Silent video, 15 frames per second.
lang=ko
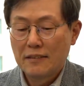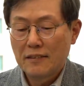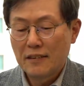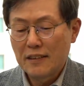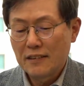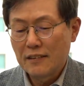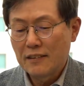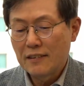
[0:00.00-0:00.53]

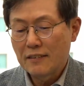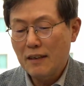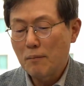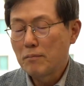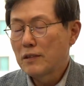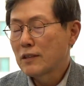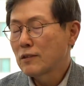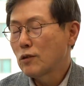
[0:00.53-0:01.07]
저는 이거를
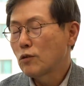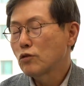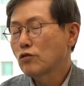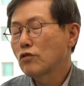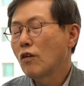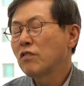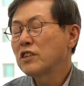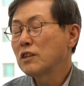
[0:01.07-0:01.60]
잠정적으로
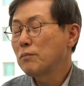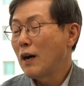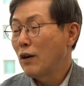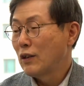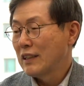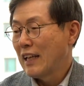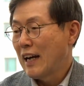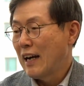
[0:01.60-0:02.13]
소프트
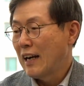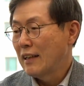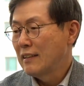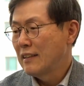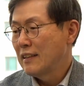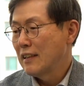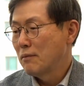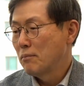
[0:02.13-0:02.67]
파워다
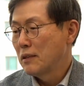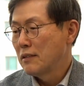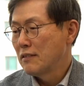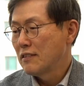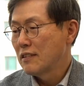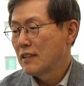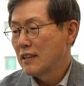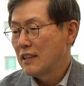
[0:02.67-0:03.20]
이렇게 한번 아,
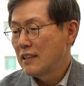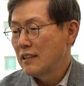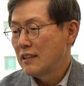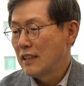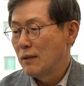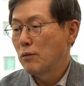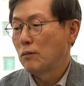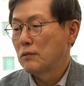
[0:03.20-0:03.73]

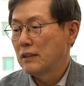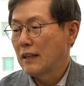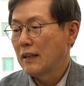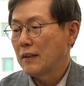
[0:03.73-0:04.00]
정의를 해봅니다.